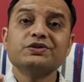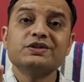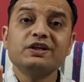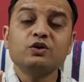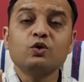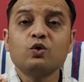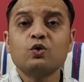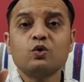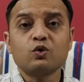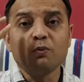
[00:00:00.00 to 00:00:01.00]
जिन
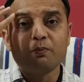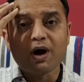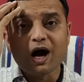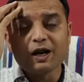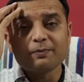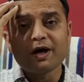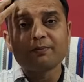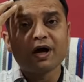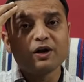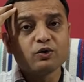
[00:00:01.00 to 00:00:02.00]
लोगों को बार बार
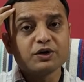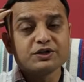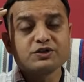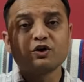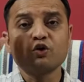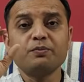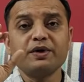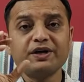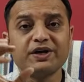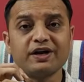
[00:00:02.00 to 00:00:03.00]
बालों की जड़ों
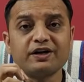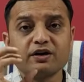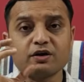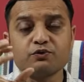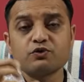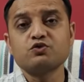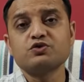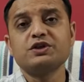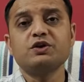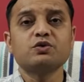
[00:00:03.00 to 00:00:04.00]
में डेंड्रफ
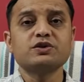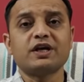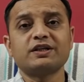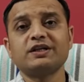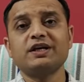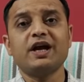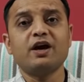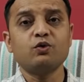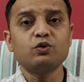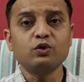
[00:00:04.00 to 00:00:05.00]
रूसी हो जाती
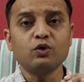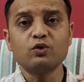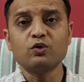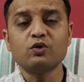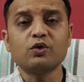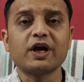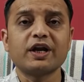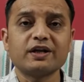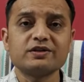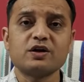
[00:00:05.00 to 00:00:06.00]
है उन लोगों को
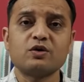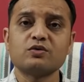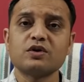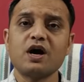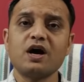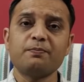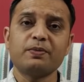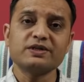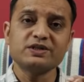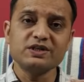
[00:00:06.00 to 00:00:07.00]
कहना चाहूँगा
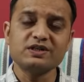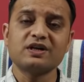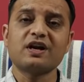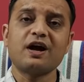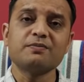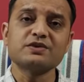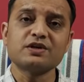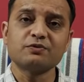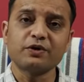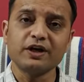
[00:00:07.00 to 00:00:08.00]
25 ग्राम
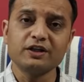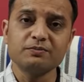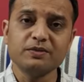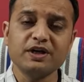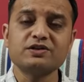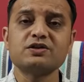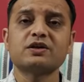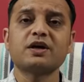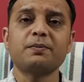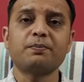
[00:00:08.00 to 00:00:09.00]
सफ़ेद मिर्च
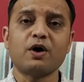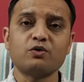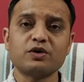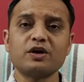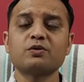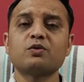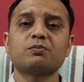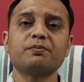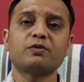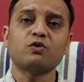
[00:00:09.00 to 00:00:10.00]
के पाउडर
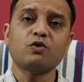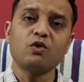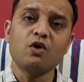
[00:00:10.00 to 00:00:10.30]
को